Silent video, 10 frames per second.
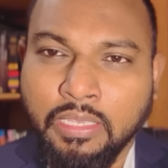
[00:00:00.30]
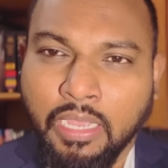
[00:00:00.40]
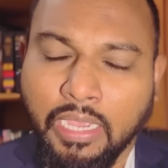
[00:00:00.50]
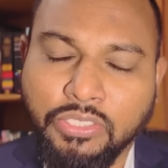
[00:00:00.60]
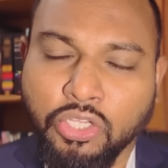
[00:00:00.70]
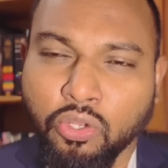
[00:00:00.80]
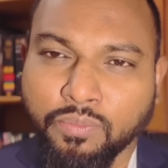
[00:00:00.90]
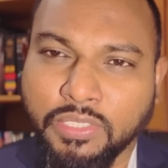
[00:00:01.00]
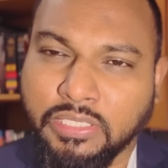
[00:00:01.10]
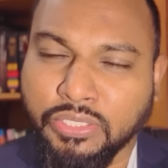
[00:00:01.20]
హాయ్
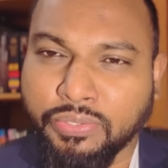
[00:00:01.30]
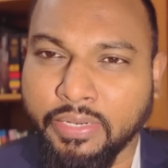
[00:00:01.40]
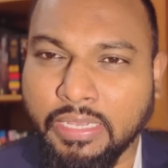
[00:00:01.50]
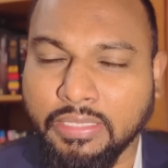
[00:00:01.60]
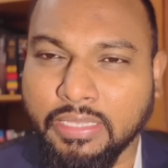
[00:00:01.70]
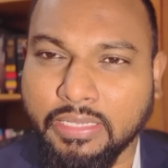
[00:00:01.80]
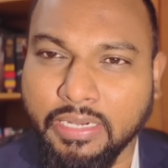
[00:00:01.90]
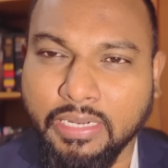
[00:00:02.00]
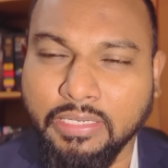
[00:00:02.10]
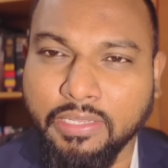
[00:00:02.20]
షలోమ్ దిస్ ఇస్ శ్రీకాంత్ నక్రే
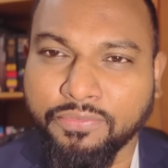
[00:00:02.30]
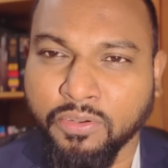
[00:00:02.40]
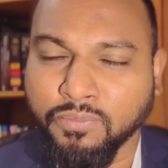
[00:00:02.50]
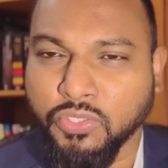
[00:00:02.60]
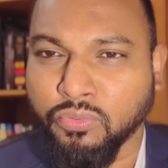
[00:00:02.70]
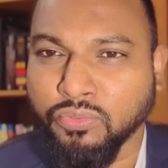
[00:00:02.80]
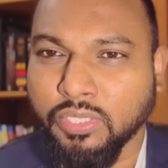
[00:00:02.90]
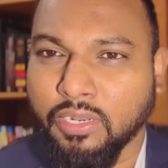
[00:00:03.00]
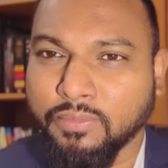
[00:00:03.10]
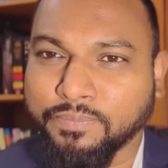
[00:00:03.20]
కంటి ఫ్రమ్
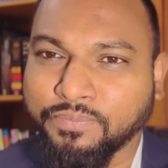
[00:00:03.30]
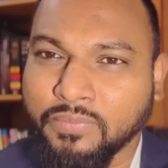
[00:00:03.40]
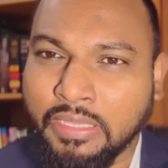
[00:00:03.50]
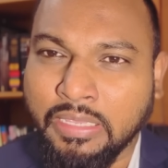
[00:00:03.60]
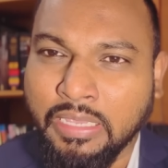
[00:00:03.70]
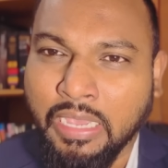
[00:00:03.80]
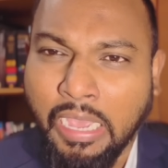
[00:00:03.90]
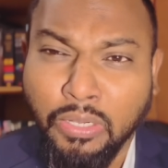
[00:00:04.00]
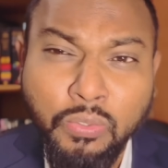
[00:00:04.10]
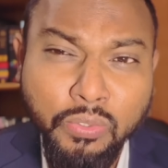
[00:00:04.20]
జెరూసలం
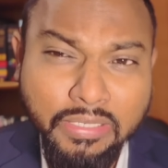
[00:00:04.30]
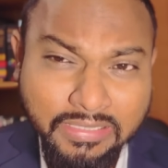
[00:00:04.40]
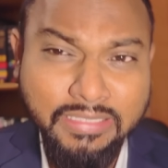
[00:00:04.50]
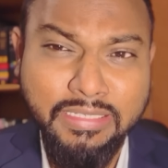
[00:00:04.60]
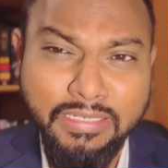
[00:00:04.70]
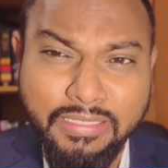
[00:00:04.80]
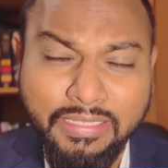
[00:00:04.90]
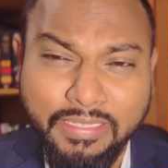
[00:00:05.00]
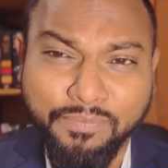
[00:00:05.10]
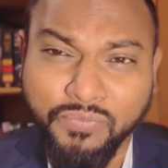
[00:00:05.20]
అనుకున్నదే
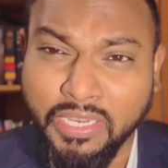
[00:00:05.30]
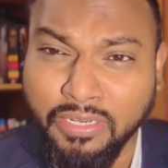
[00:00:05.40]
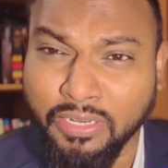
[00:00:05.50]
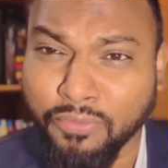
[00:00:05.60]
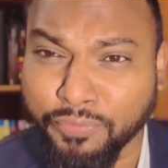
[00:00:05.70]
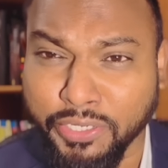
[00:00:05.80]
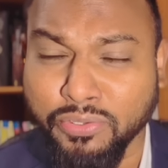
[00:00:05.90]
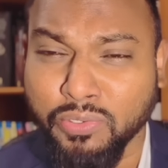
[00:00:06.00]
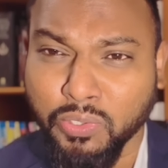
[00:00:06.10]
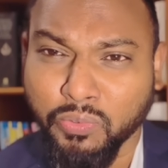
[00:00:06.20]
జరిగింది నేను నిన్న
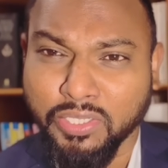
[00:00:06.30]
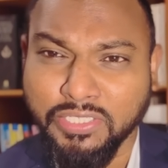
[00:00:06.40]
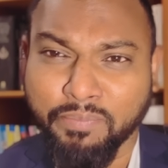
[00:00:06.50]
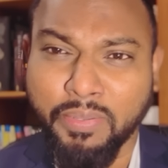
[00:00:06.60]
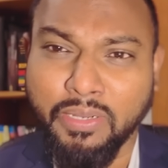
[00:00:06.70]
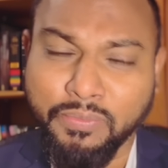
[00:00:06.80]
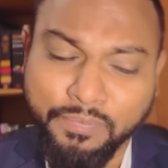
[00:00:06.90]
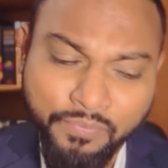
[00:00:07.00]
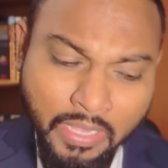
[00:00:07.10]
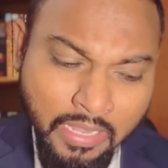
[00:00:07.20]
వీడియోలో కూడా చెప్పాను
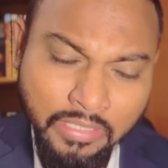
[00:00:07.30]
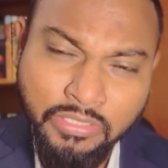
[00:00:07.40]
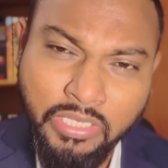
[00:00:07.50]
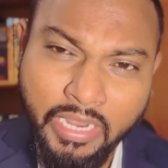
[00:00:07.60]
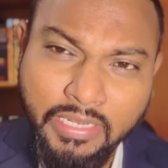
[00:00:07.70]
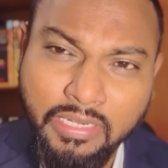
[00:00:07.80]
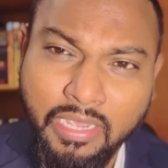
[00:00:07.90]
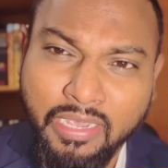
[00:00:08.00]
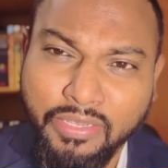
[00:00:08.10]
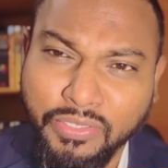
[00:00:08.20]
చైనా
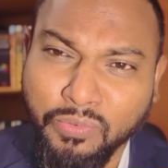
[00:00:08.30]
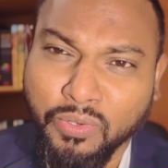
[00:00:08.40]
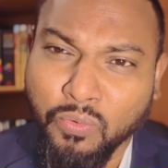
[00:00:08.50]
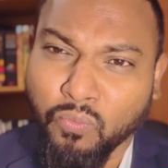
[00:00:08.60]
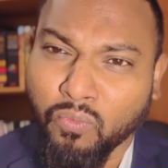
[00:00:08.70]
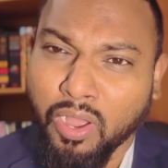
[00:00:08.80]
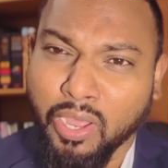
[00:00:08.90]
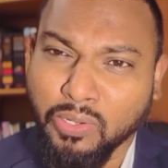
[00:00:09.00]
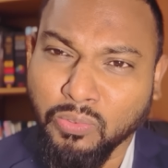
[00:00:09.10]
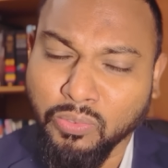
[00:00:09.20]
ఈ యొక్క
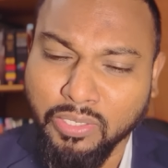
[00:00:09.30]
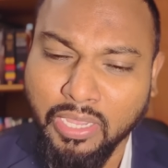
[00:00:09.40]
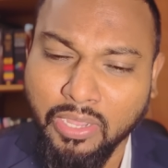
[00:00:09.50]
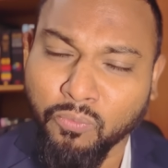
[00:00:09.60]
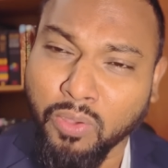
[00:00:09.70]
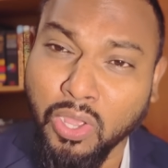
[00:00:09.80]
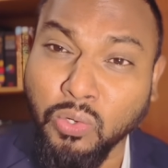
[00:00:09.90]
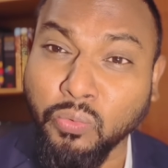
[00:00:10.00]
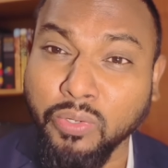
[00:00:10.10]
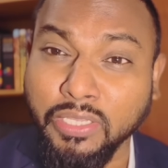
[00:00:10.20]
వార్లో ఉన్న
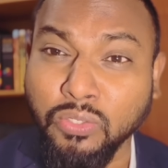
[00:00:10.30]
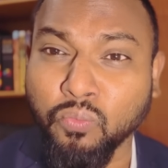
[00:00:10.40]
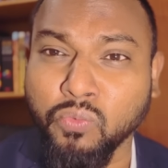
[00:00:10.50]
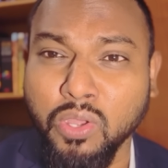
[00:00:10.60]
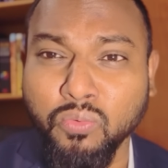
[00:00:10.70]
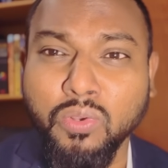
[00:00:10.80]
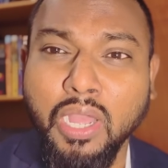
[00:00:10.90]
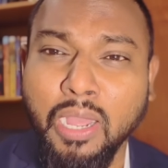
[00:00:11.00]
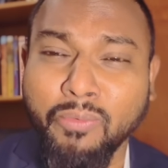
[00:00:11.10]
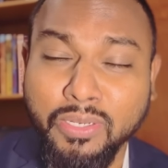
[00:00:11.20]
వాళ్ళు కూడా ఇన్వాల్వ్
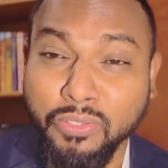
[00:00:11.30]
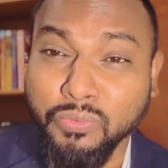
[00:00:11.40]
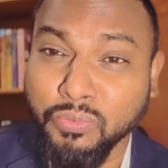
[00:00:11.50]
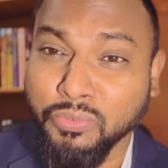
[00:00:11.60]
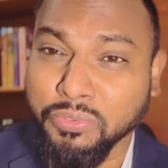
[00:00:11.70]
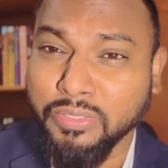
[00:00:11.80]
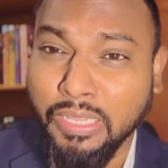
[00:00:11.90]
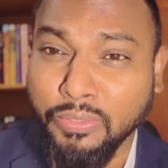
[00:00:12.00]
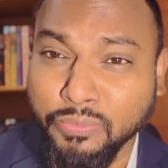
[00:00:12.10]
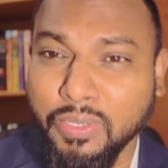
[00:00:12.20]

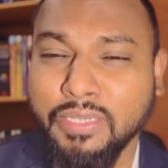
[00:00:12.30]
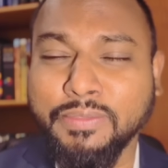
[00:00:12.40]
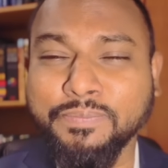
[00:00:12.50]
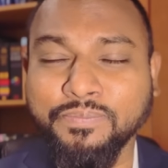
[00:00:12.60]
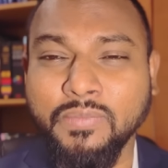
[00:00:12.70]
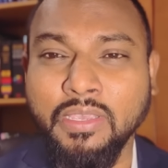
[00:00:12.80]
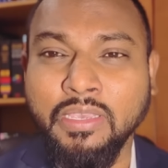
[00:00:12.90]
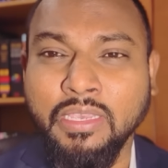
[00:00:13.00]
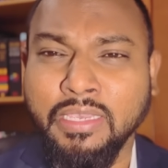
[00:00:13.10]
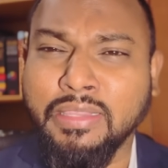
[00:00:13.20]
కావాలనుకుంటున్నారు అని
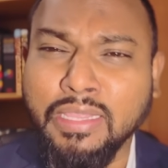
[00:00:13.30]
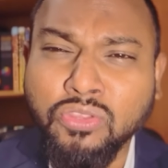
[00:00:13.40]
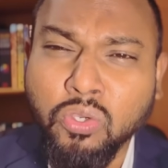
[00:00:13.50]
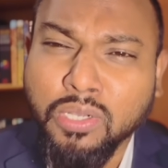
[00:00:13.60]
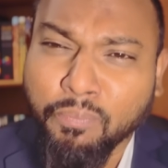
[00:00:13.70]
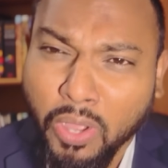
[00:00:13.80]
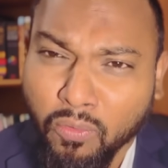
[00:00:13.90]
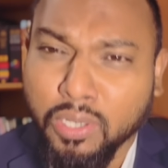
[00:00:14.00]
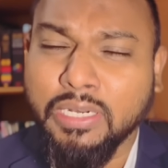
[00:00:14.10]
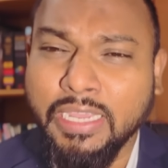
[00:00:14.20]
ఇదంతా ఒక
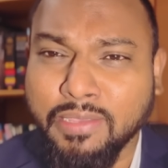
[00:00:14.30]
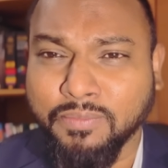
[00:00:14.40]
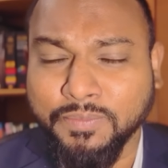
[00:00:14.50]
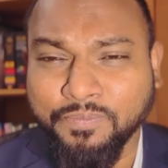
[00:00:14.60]
పవర్ గేమ్